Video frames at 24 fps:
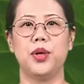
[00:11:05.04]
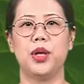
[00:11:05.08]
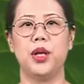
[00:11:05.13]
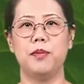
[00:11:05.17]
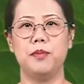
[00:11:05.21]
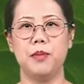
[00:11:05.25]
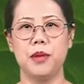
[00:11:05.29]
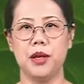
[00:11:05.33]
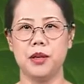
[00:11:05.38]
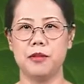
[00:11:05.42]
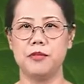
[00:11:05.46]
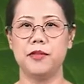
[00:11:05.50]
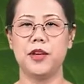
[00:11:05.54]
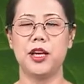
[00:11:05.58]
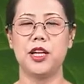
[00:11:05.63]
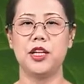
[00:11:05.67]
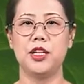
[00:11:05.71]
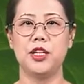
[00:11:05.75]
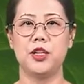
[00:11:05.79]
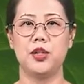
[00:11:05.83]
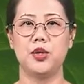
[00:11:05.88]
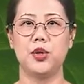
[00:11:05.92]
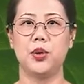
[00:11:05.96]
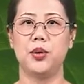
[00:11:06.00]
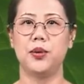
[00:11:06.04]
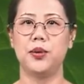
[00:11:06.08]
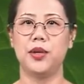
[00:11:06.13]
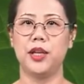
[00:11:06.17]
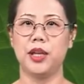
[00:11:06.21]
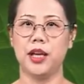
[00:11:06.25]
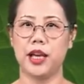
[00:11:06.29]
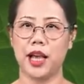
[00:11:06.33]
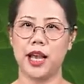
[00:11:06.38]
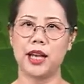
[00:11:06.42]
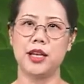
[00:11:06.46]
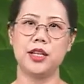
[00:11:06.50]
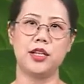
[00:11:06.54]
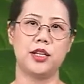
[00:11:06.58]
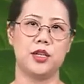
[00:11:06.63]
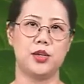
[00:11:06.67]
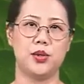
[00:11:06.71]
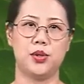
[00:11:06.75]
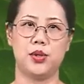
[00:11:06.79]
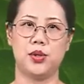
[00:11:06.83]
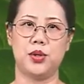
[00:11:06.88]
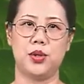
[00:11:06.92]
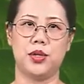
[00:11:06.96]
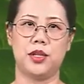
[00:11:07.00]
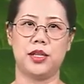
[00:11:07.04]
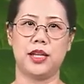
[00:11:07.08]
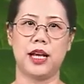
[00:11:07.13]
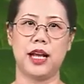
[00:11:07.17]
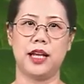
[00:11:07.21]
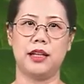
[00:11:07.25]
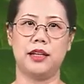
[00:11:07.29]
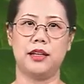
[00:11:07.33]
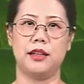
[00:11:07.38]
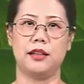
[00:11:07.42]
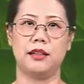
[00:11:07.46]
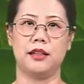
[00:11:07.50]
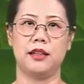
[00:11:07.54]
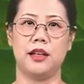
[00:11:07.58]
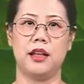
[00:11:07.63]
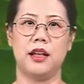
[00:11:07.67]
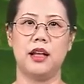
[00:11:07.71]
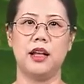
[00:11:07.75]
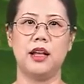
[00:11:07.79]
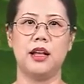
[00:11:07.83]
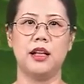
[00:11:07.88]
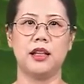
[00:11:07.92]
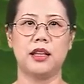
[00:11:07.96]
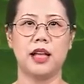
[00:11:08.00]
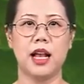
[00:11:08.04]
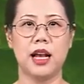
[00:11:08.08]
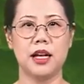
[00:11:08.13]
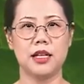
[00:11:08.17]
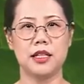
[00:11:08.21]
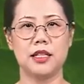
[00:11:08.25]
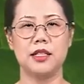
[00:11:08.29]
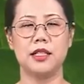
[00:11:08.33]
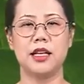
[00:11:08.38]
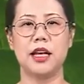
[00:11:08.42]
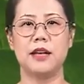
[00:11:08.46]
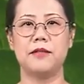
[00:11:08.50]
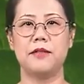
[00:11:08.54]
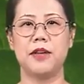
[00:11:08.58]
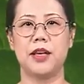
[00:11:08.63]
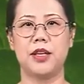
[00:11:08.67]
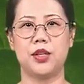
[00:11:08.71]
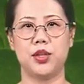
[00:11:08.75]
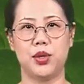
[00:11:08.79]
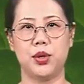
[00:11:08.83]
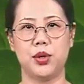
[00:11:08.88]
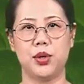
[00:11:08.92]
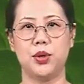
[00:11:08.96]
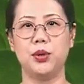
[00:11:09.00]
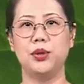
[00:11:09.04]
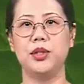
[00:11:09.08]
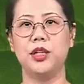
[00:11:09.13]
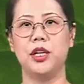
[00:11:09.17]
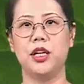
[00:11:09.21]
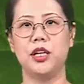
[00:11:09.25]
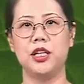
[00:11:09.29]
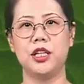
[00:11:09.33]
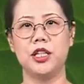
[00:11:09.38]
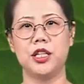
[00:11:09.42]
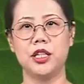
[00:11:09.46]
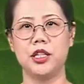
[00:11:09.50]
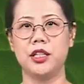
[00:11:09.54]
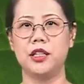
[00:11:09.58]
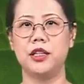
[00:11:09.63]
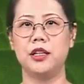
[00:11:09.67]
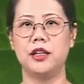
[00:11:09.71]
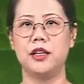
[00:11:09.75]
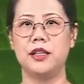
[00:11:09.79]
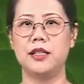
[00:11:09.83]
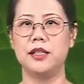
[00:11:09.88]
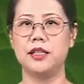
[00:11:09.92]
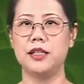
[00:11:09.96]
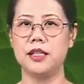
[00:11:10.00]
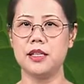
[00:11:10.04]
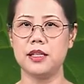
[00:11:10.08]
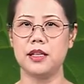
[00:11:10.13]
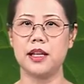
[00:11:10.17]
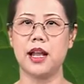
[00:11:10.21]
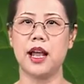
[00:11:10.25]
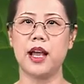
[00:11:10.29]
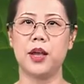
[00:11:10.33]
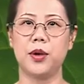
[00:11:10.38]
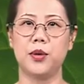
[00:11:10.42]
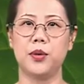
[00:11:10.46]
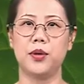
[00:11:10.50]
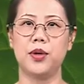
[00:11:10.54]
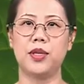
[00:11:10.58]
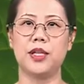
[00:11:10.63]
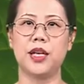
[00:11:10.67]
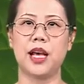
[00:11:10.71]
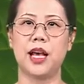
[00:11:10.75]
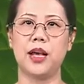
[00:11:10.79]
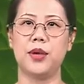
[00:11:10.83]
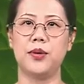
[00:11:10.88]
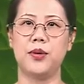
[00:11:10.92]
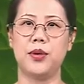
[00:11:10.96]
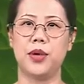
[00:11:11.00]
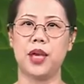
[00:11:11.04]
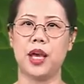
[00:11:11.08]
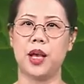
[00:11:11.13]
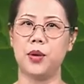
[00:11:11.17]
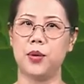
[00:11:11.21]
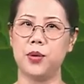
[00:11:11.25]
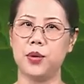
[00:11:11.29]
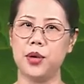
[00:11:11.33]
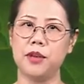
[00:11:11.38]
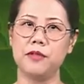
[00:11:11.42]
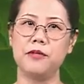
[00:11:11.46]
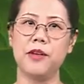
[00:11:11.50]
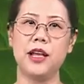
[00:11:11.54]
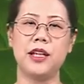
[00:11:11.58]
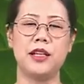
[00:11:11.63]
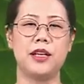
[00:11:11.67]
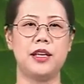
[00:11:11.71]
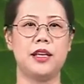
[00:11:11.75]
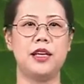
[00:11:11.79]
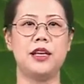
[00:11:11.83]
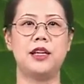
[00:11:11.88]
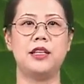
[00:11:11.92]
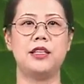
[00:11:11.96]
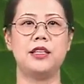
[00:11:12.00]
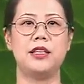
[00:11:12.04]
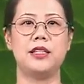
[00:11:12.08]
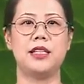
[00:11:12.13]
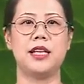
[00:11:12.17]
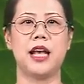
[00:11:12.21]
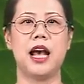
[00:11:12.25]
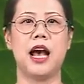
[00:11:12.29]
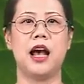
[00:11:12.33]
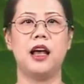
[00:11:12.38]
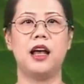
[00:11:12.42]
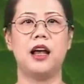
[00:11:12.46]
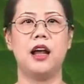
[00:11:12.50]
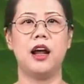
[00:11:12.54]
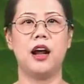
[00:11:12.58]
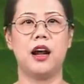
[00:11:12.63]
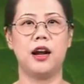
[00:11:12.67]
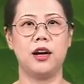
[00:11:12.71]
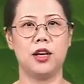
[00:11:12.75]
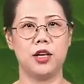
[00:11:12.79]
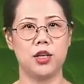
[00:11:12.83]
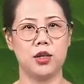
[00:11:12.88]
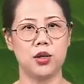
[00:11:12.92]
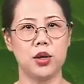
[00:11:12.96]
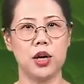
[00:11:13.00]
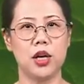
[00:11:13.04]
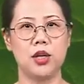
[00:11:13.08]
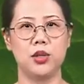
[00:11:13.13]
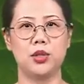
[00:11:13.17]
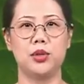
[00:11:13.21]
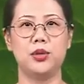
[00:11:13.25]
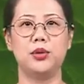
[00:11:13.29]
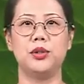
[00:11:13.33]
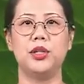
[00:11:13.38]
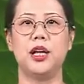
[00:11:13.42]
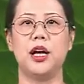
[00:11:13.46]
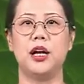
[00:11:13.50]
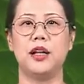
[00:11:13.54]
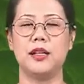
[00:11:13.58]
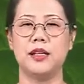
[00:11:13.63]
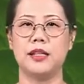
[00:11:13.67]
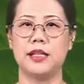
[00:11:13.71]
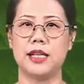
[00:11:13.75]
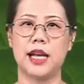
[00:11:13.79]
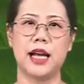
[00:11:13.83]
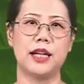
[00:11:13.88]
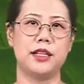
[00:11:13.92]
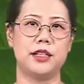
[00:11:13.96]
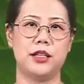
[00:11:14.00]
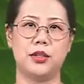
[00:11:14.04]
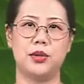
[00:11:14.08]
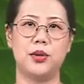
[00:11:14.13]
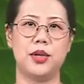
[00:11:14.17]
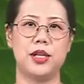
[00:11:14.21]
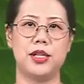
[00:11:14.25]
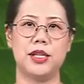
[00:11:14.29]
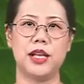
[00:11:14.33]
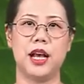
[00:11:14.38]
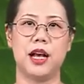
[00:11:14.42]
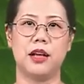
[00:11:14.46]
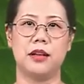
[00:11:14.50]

并非是从一开始就存在的，它是在为求得适合近代国家语言规范的意志下而创出的价值对象。